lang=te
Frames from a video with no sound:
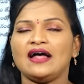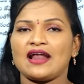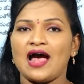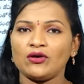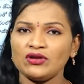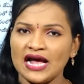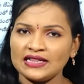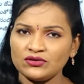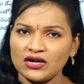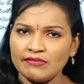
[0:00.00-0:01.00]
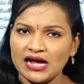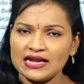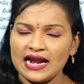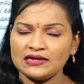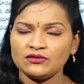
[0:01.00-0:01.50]
రాహుల్ గాంధీ కూడా
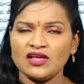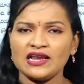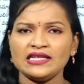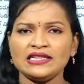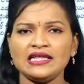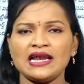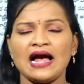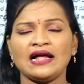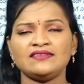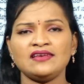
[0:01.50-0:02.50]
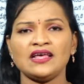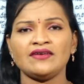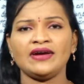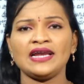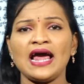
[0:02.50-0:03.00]
మాట్లాడడం జరిగింది రా వచ్చిన
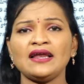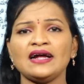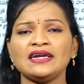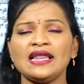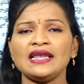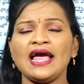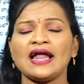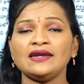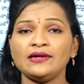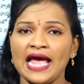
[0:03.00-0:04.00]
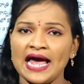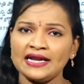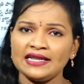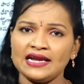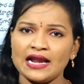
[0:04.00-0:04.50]
ఇరవై నాలుగు గంటలనే అన్ని
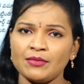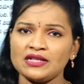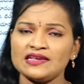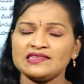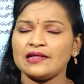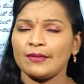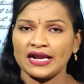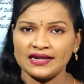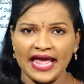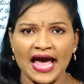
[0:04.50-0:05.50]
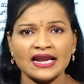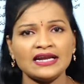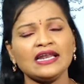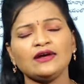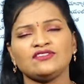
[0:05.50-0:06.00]
గ్యారంటీలను అమలు చేస్తాం అన్ని
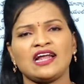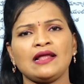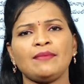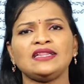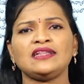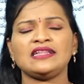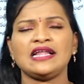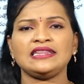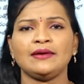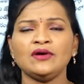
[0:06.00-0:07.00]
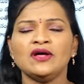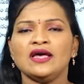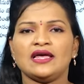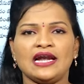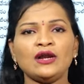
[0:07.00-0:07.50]
గ్యారంటీలకు చట్టబద్ధత తెస్తాం
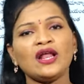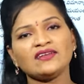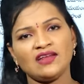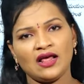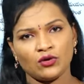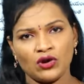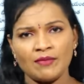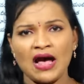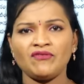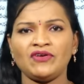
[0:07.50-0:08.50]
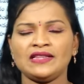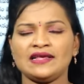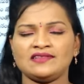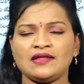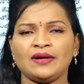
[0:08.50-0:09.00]
రెండు లక్షల రుణమాఫీ
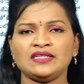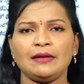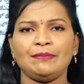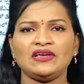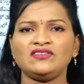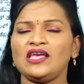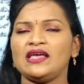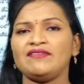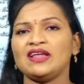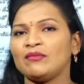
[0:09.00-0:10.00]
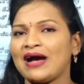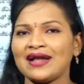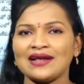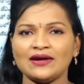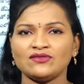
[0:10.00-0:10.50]
తెస్తామని చెప్పేసి వీళ్ళు
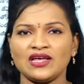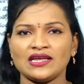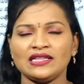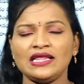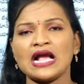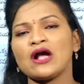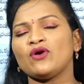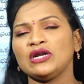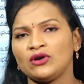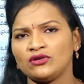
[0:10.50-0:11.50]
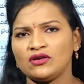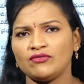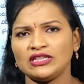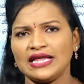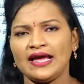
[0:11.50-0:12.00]
మాట్లాడడం జరిగింది ఇంకా కొన్ని
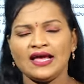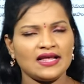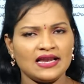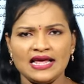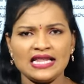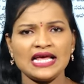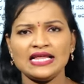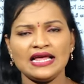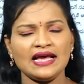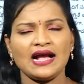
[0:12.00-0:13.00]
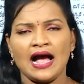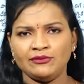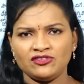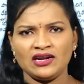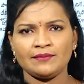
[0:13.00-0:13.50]
రోజులు పోతే లేలే లే
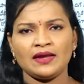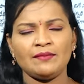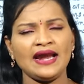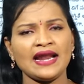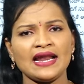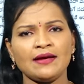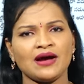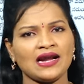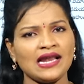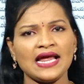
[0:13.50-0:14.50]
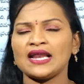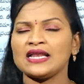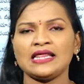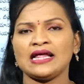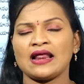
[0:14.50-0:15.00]
గాముచ్చట అనలే
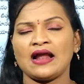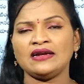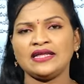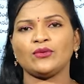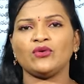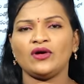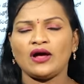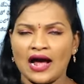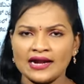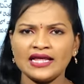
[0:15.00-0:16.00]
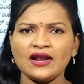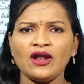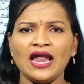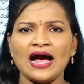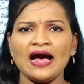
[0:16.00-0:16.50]
అనలేనలేదని అంటారు
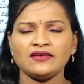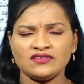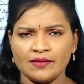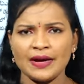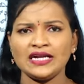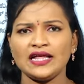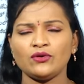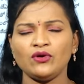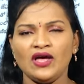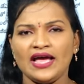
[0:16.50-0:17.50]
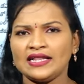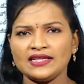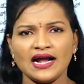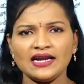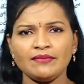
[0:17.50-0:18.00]
అంటారోళ్ళ నిజమంటారు
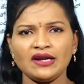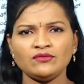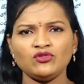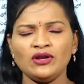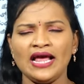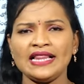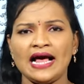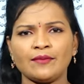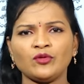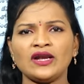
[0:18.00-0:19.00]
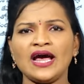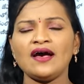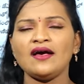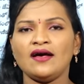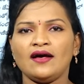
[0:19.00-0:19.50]
ఎందుకంటే మనం చూడలేదా మొన్న
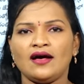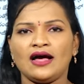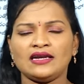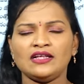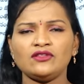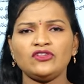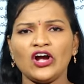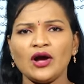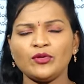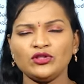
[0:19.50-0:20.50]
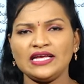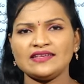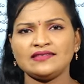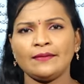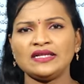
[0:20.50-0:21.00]
నిరుద్యోగ భృతి
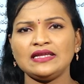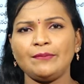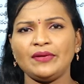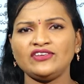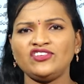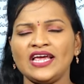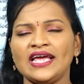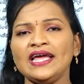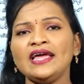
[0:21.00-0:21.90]
ఇస్తామని చెప్పేసి